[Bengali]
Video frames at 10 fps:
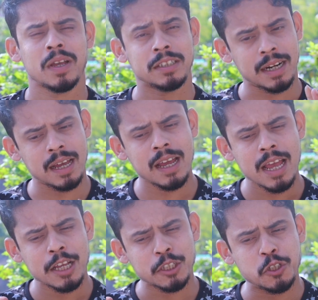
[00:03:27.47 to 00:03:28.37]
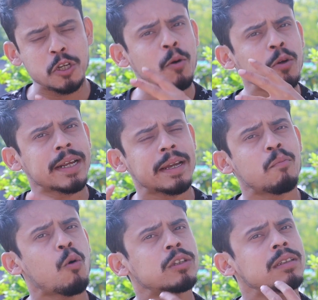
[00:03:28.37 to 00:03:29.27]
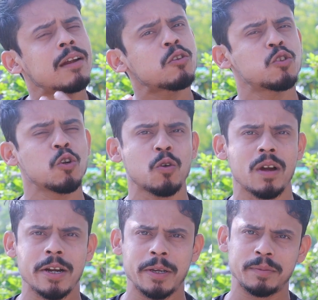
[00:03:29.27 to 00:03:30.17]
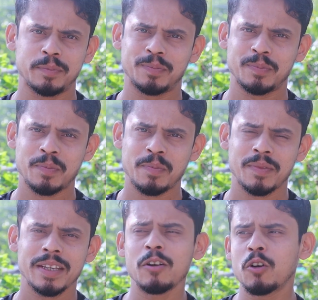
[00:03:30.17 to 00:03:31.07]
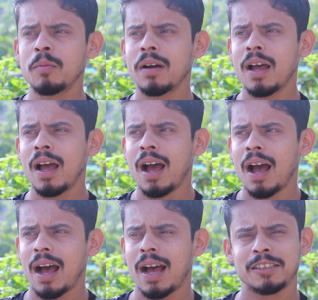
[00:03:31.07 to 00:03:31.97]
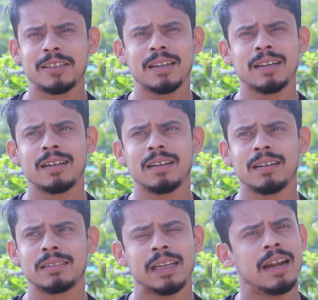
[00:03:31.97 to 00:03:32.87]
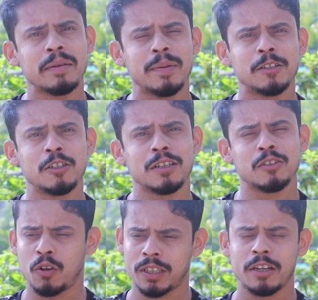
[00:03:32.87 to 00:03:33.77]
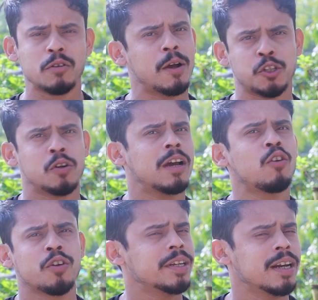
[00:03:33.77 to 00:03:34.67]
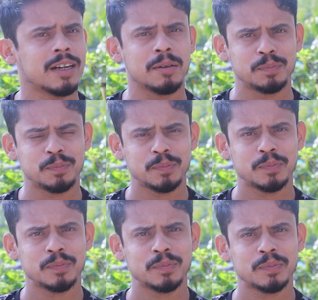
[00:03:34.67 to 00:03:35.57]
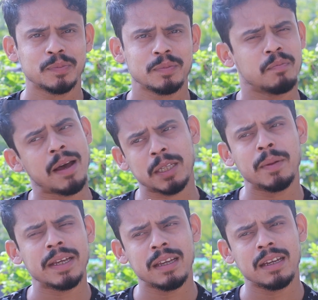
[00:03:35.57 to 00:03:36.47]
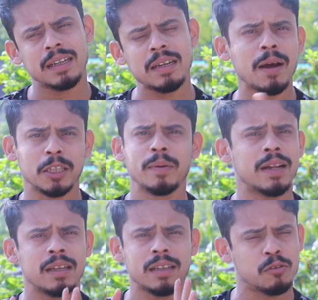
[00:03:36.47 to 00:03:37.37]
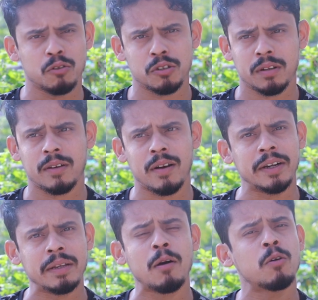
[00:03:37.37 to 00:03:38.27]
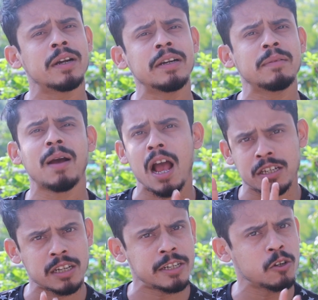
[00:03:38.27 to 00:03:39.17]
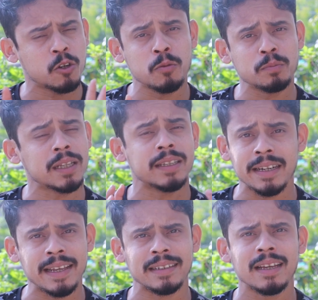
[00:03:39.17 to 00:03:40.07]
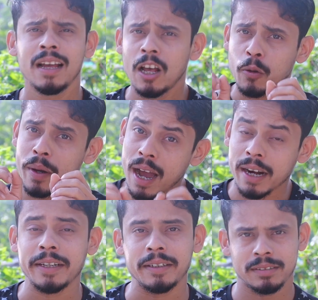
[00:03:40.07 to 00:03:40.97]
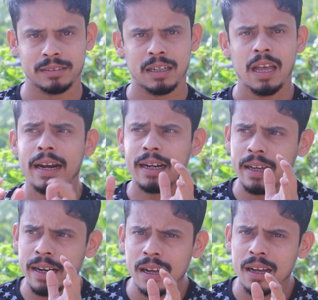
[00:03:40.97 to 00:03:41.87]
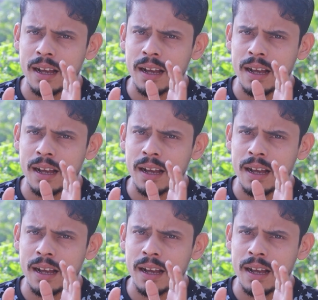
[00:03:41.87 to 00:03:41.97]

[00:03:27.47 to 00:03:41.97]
যারা জীবনটাকে বদলানোর জন্য কাটে কীরকম আজকে স্যালারি পেয়েছি চলো আজকে একটু পাঁচশো টাকা লটারি কাটলাম বাঁধবে কি বাঁধবে না তার কোনো গ্যারান্টি বা ওয়ারেন্টি বা আশা সেরকম তাদের নেই তবে কাটে এটা এরা